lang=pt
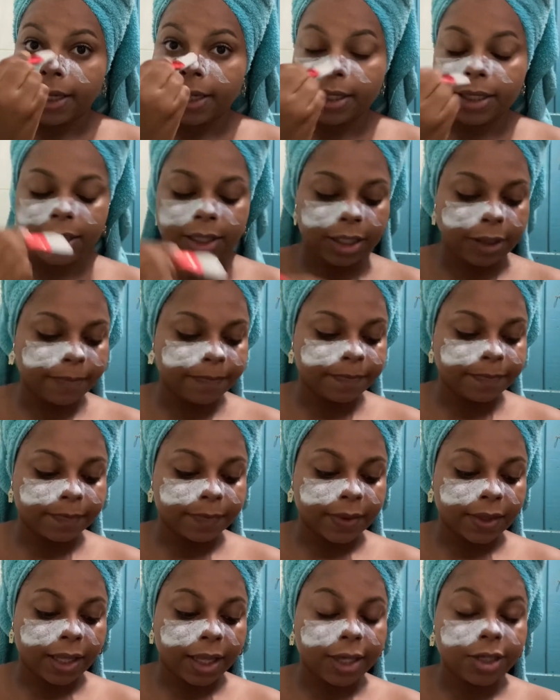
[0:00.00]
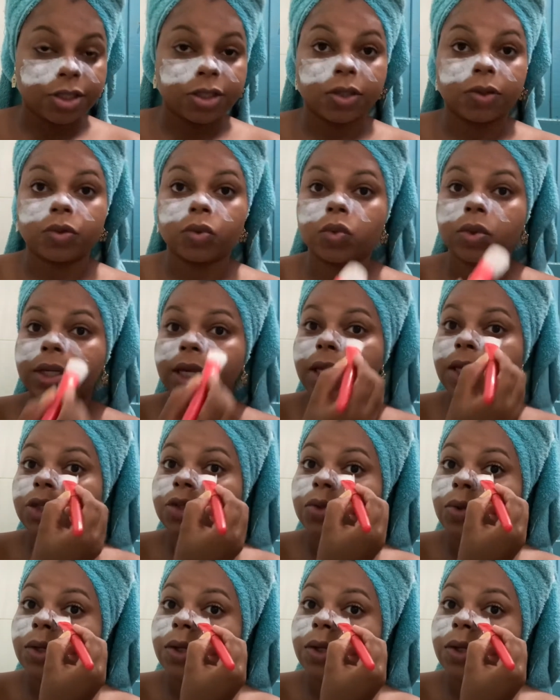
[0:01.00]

E na região do queixo